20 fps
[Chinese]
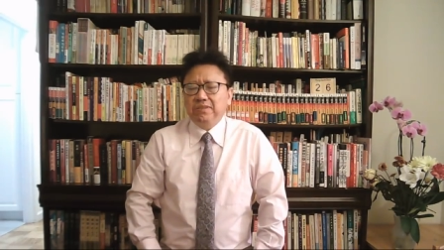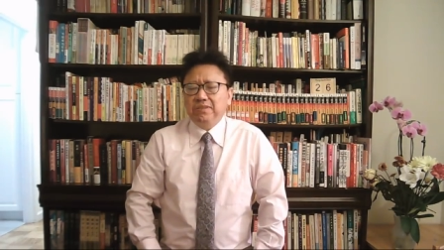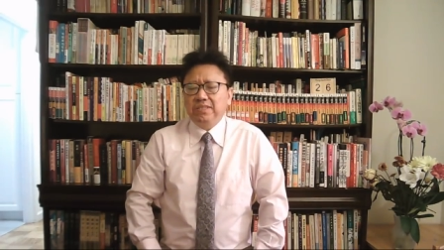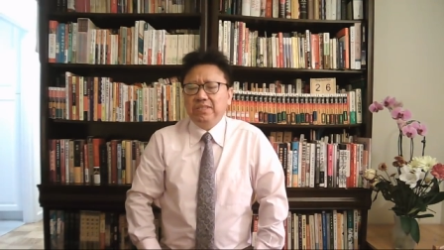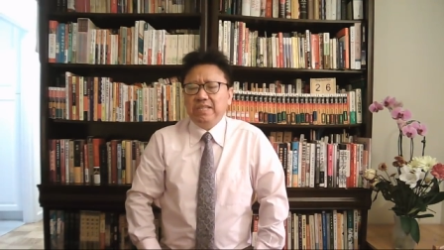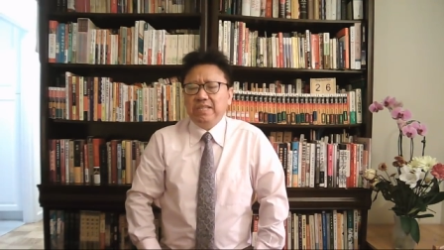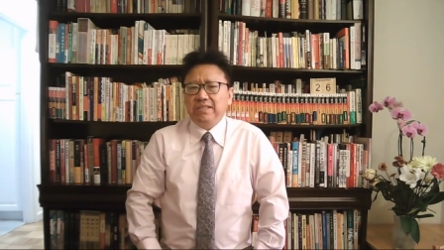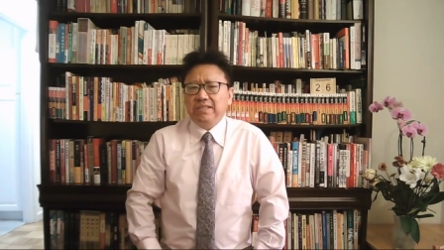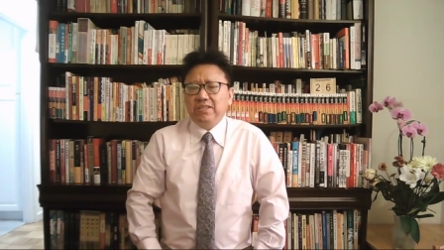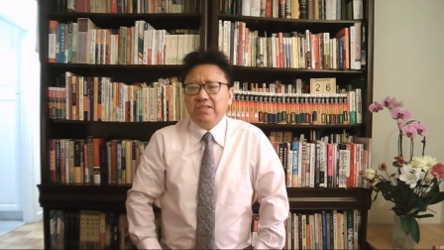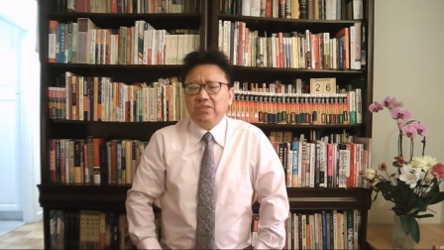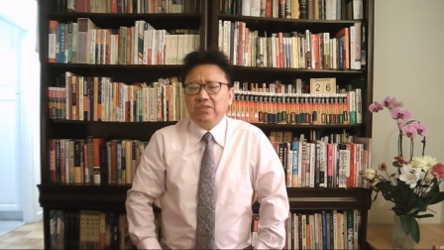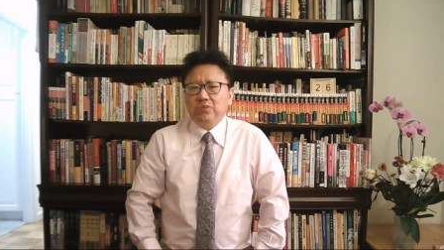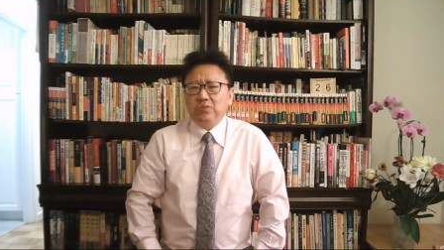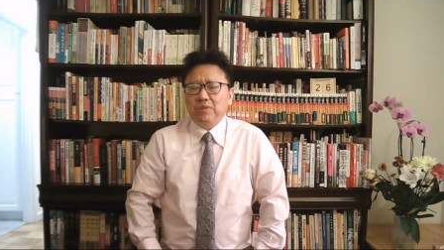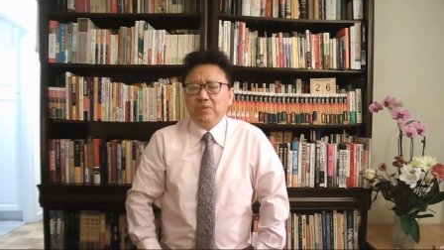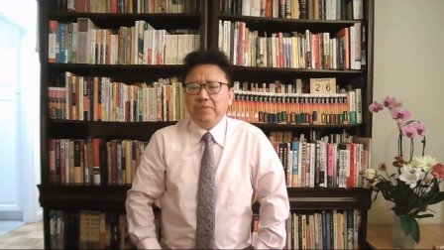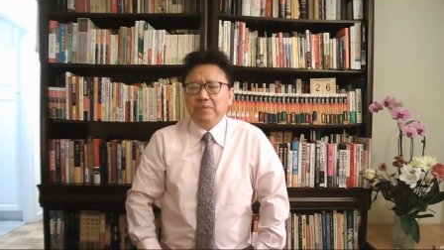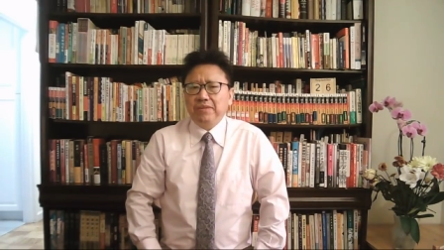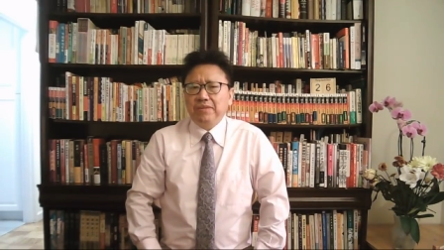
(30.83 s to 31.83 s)
现在叫
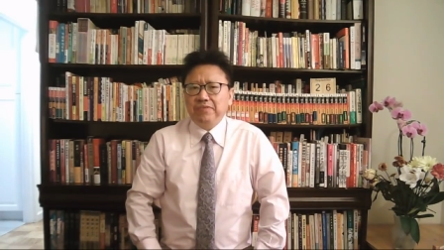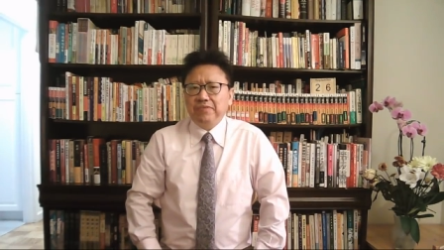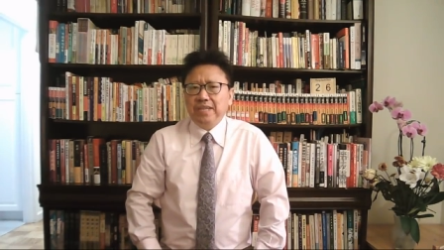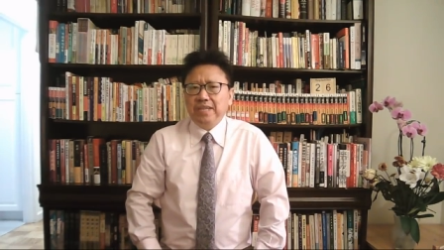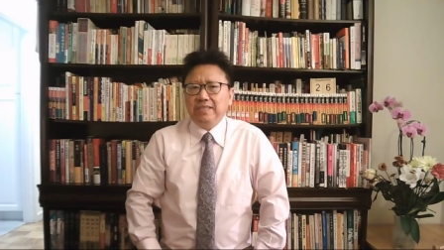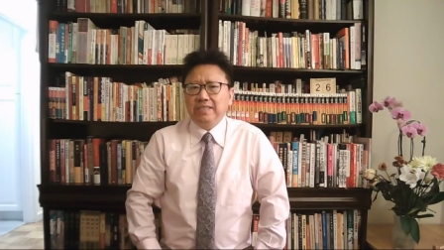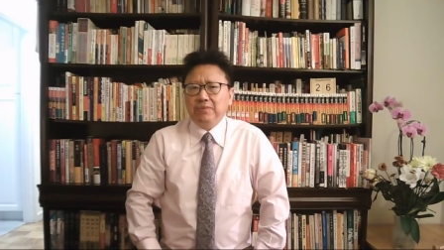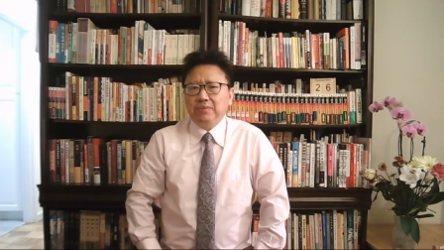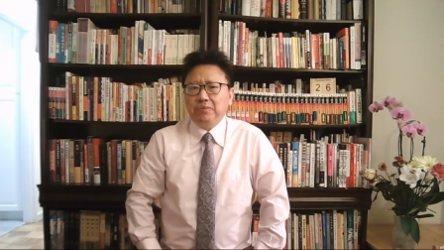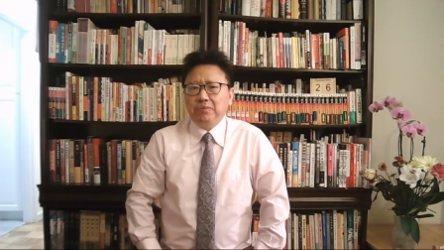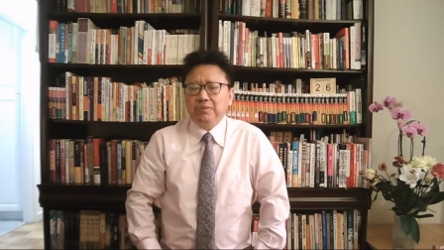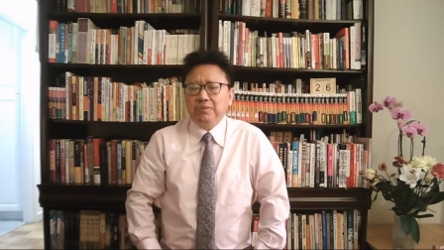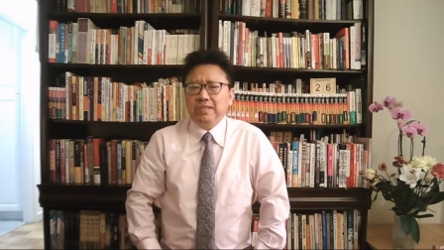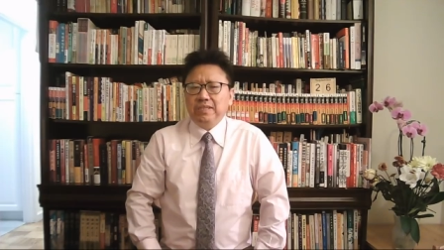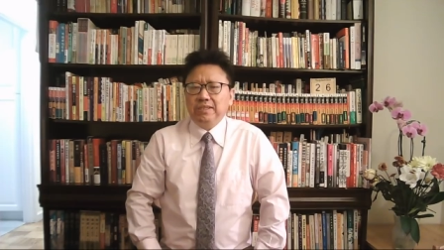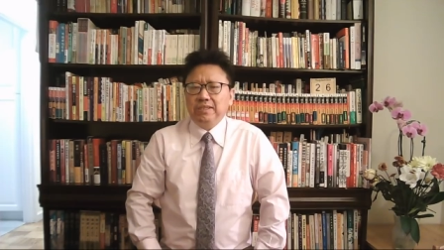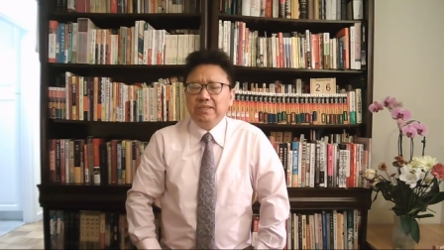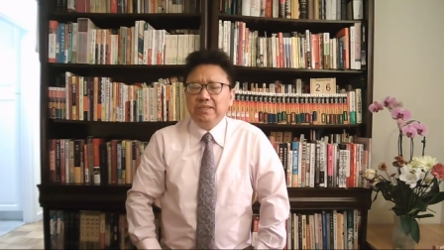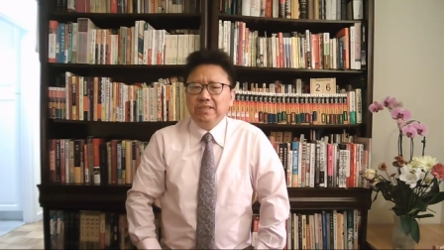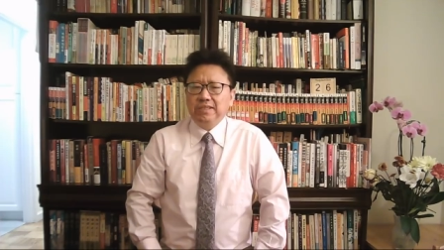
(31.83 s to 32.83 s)
装备发展部部
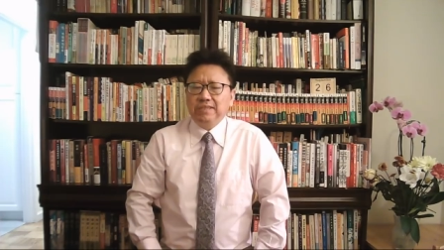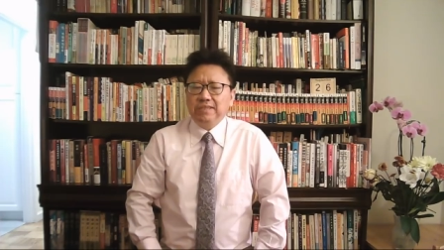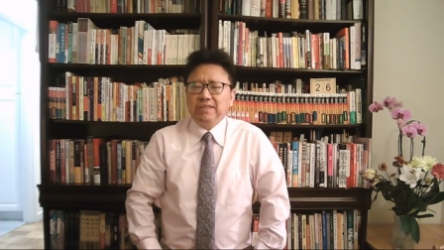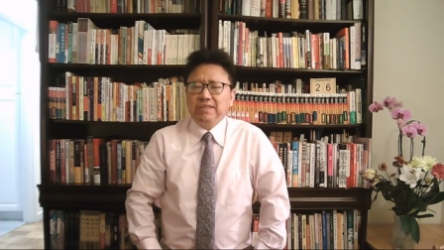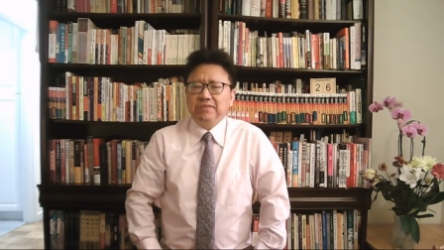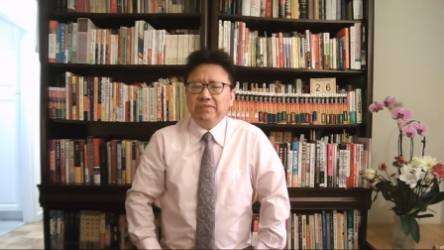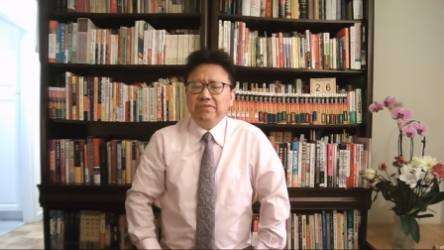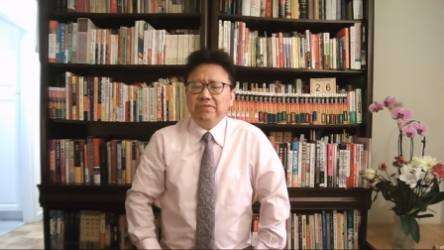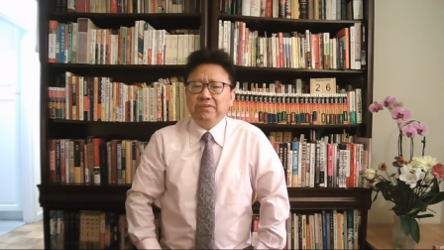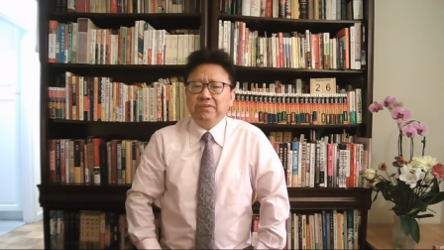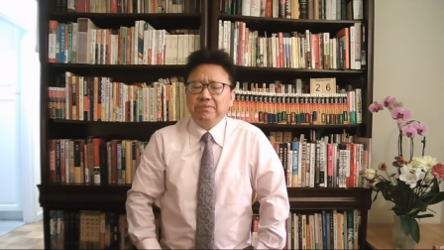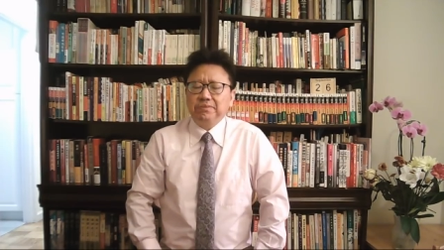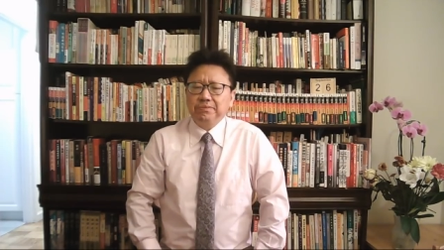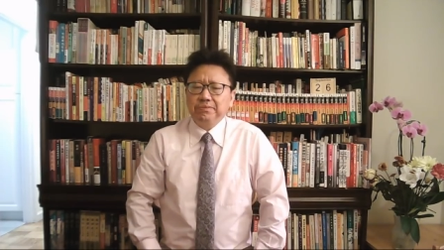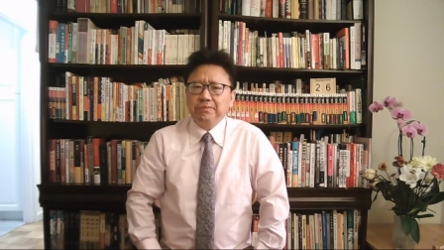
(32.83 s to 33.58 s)
长李尚福。